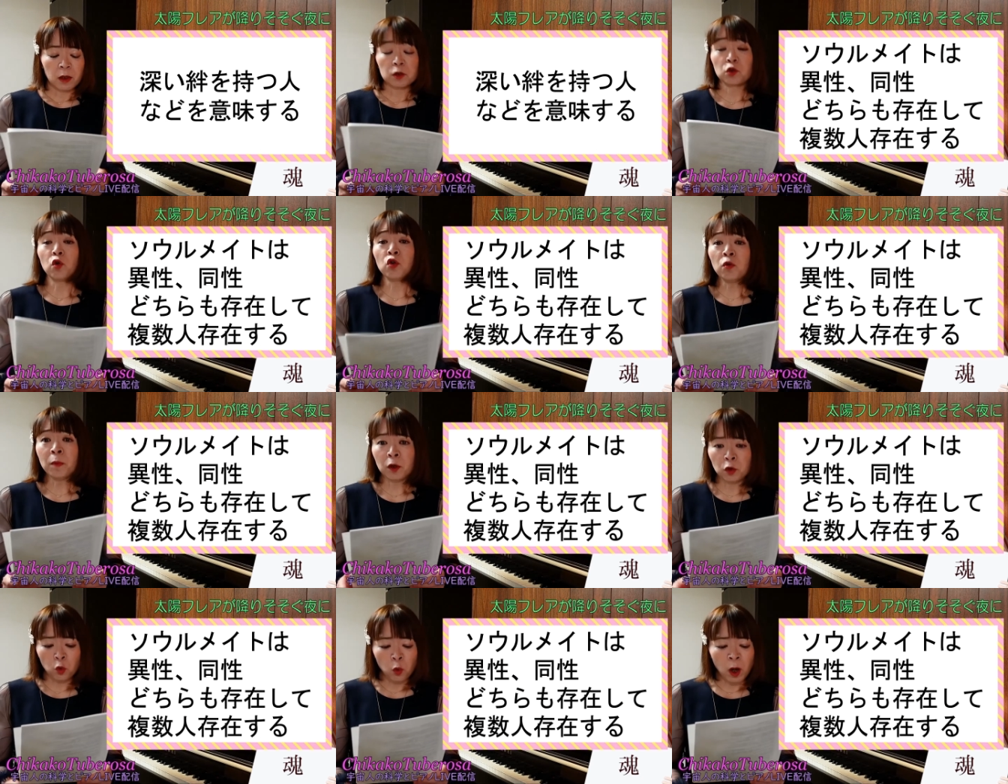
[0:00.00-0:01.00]

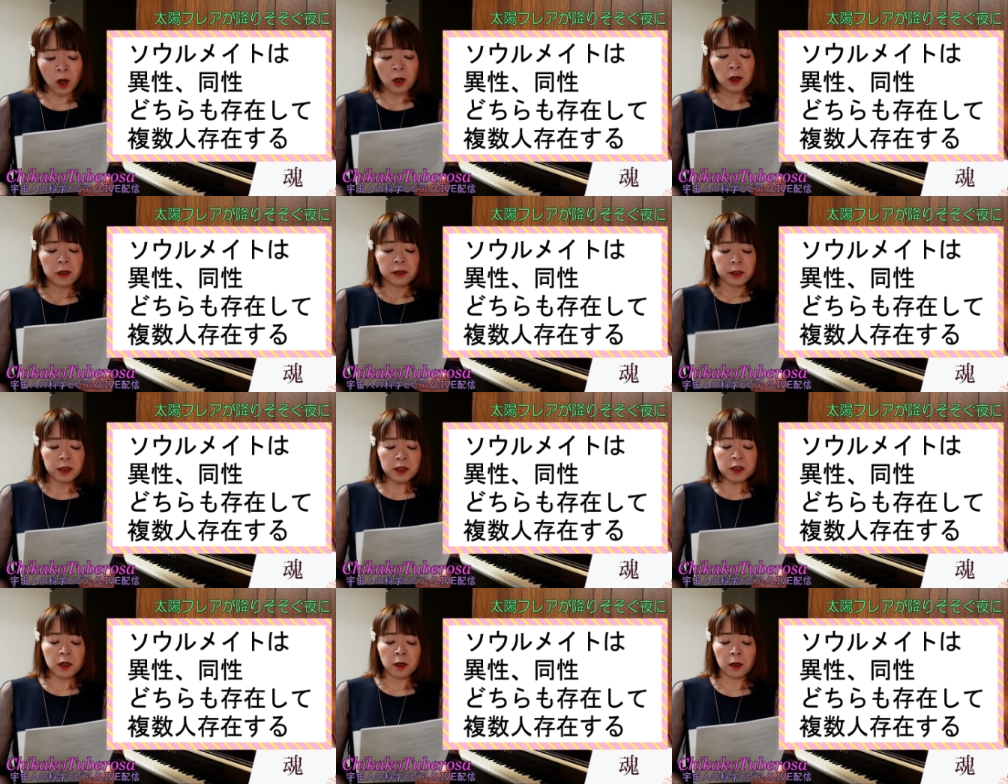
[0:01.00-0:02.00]
ソウルメイトは異
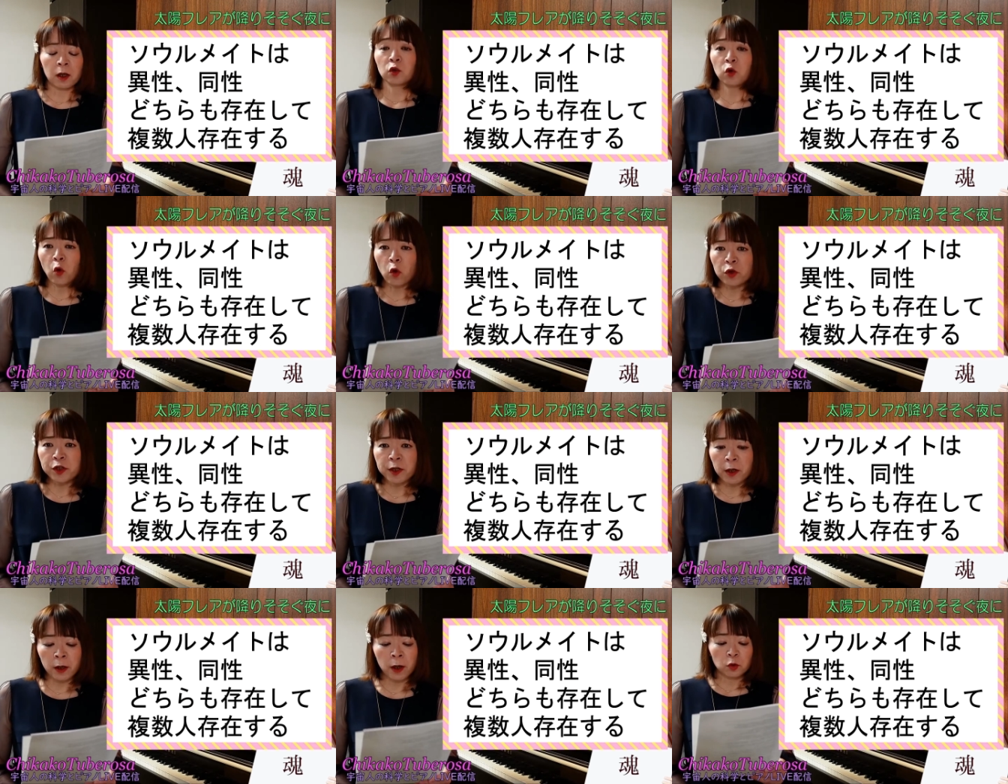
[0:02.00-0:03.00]
性、同
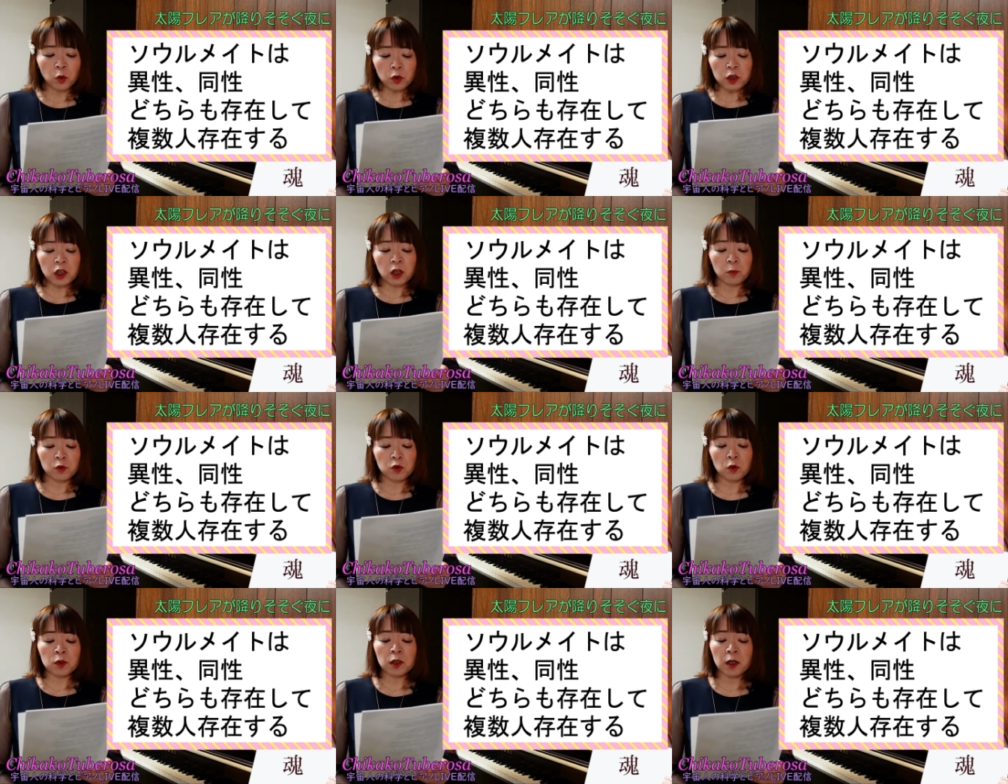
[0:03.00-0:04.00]
性、どちらも
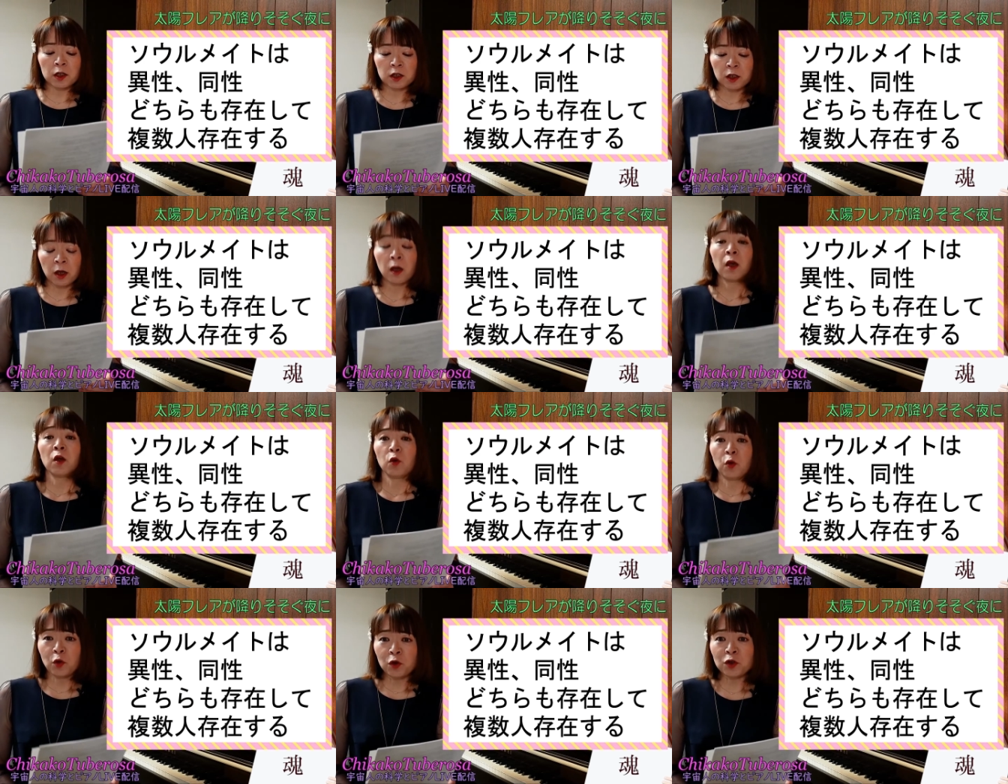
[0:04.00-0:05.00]
存在して
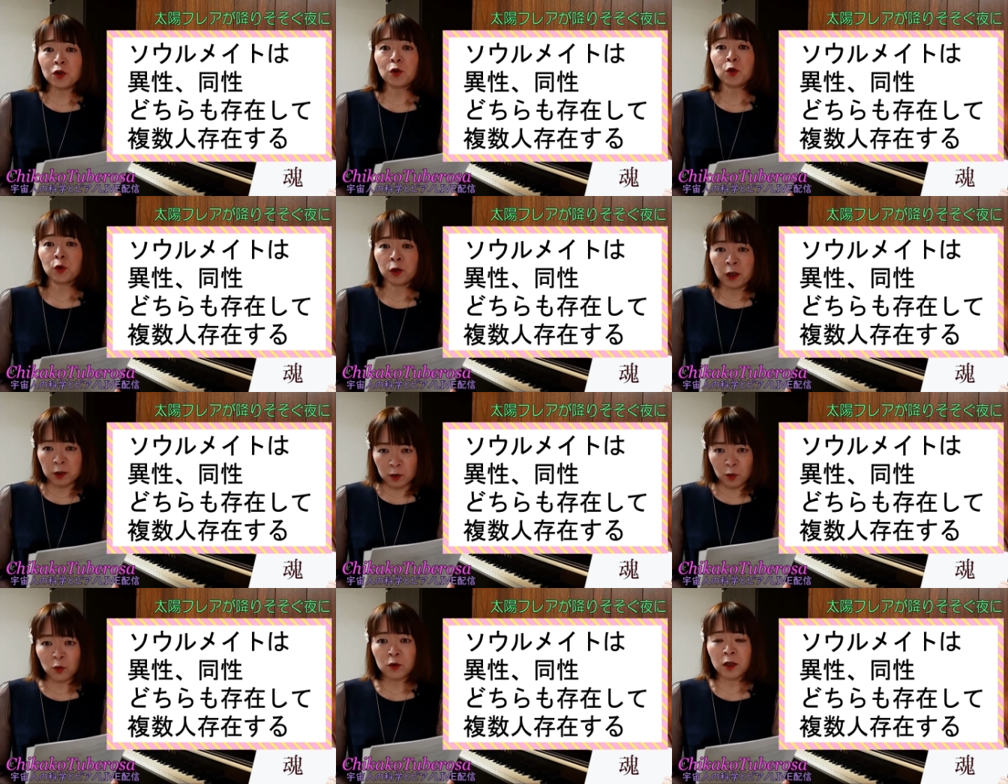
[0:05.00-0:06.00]
複数人
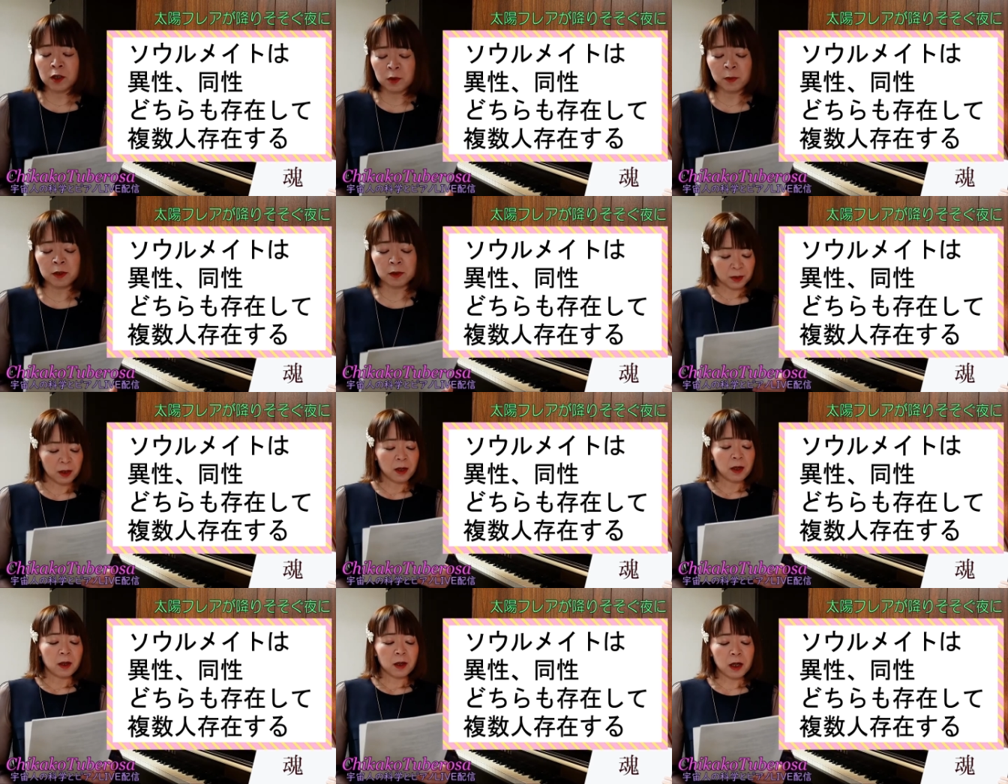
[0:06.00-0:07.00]
存在します。
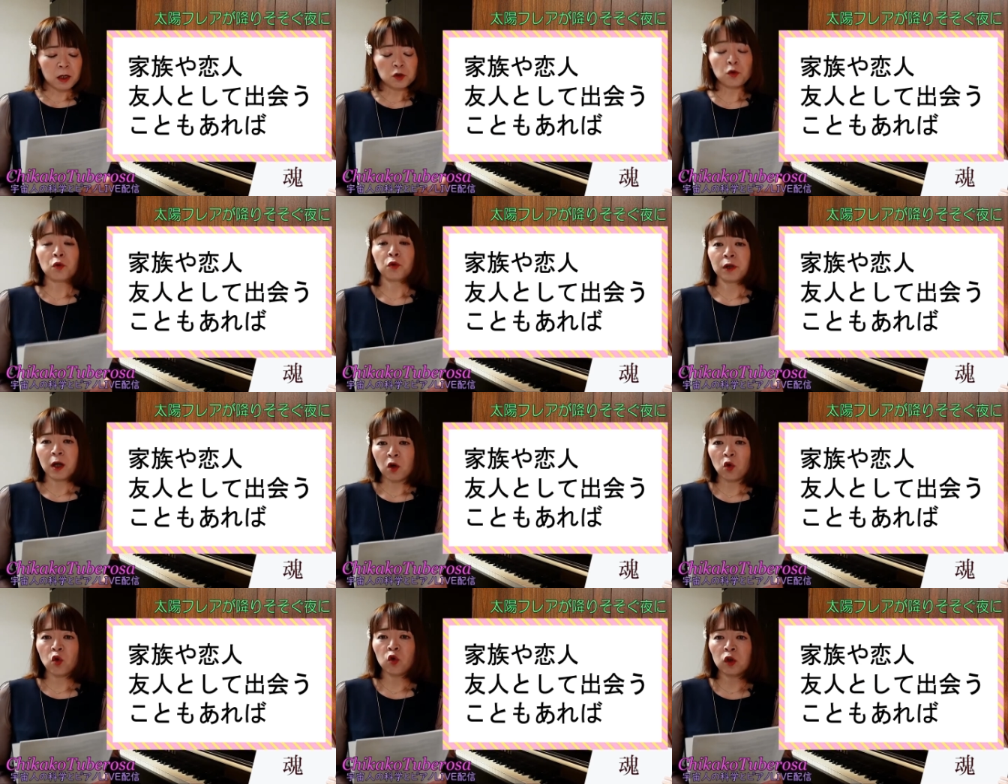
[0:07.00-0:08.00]
家族や
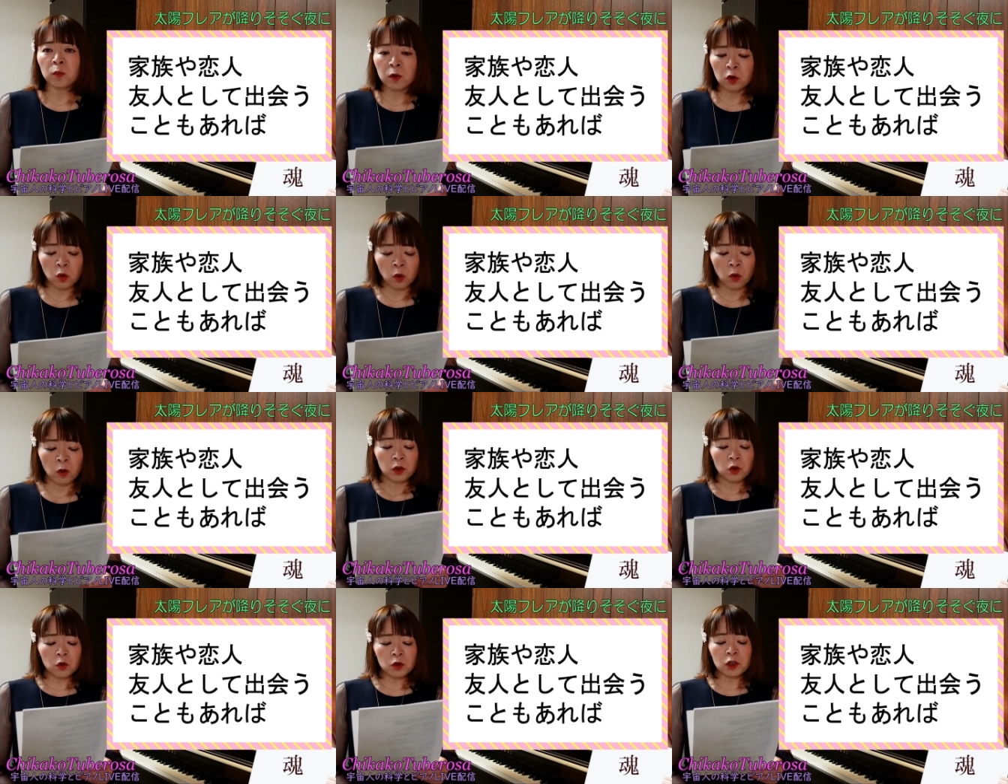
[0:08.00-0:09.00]
恋人、
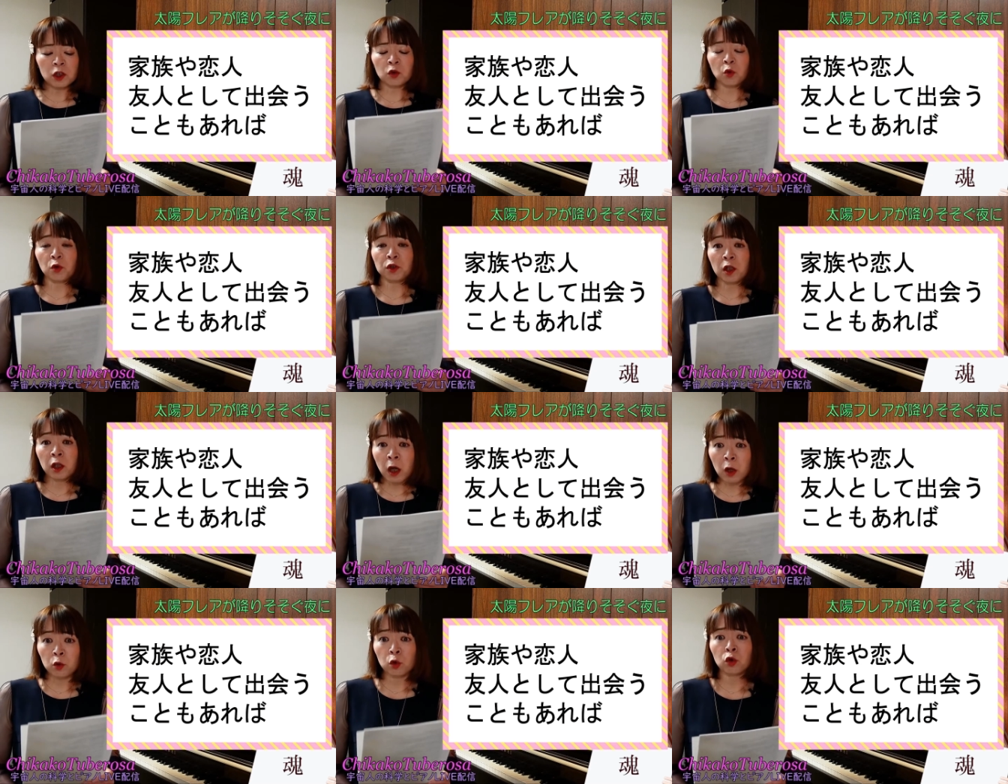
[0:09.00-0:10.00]
友人として出
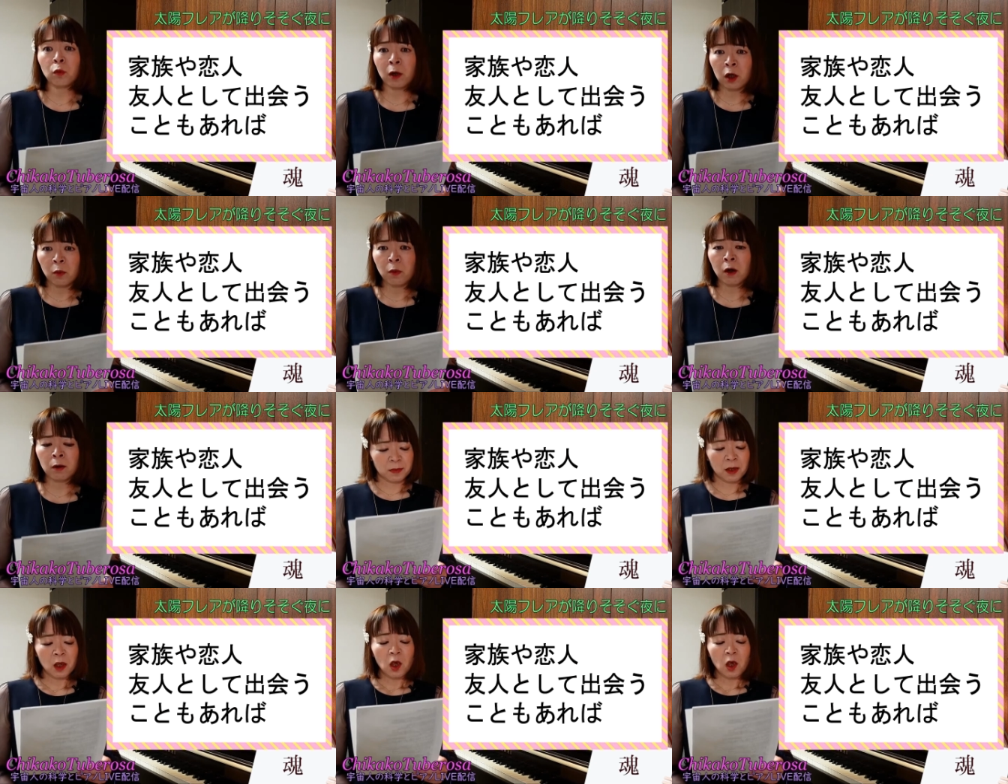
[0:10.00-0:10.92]
会うこともあれば、